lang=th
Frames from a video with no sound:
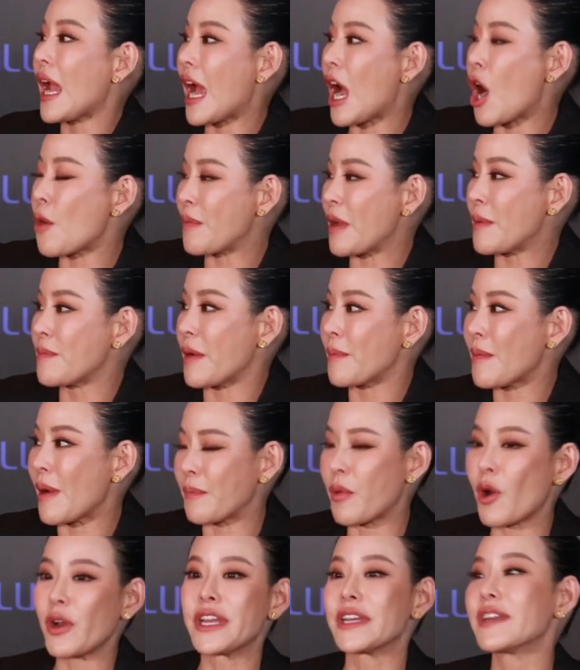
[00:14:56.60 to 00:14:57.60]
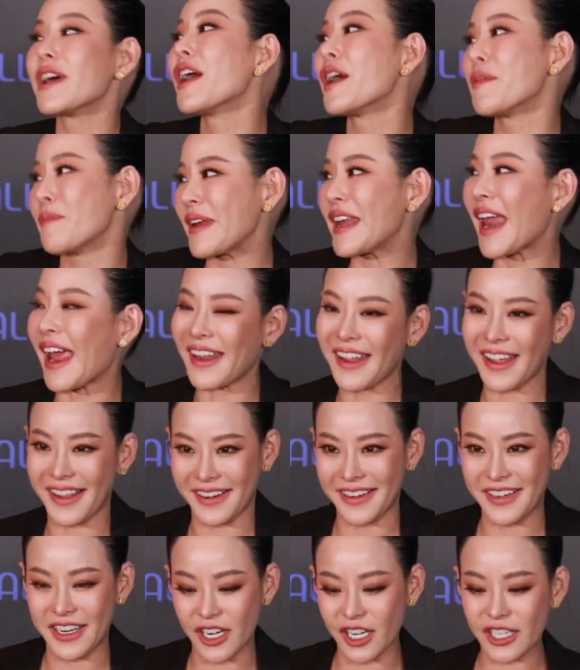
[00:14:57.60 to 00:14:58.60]
เอาไปเหมือนแบบพอหนิงเดินไปไหนอ่ะ
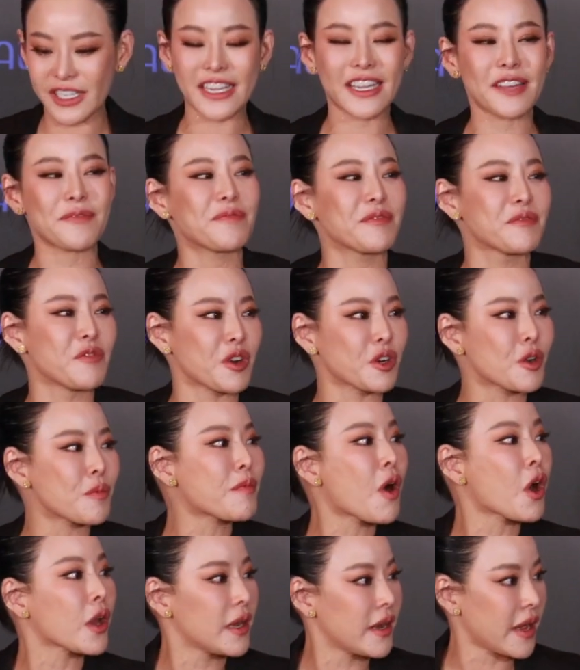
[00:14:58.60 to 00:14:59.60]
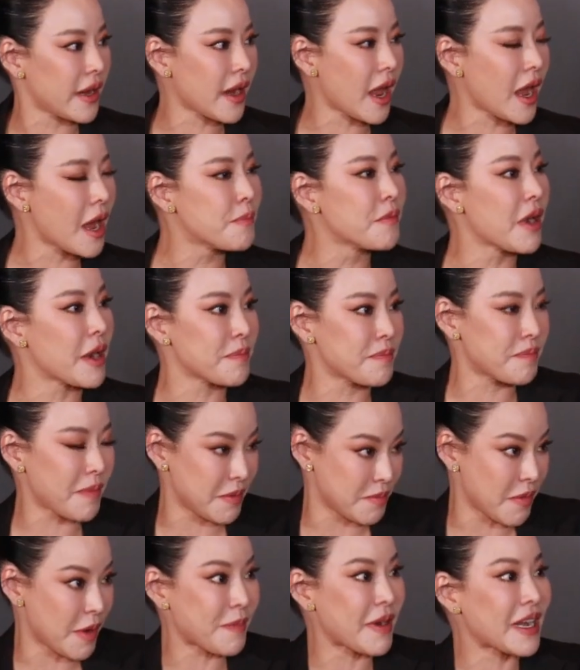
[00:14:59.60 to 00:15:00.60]
หนิงก็แค่เหมือนก็ปล่อยเนี่ยเหมือนเห
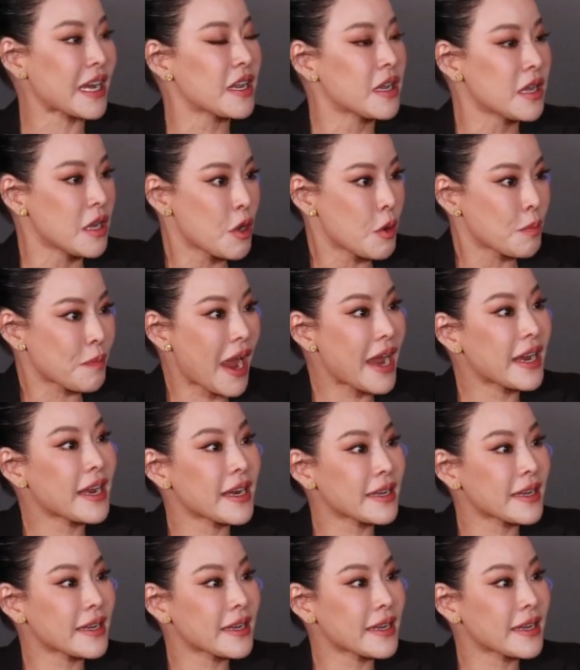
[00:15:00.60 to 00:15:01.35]
มือนไปให้ให้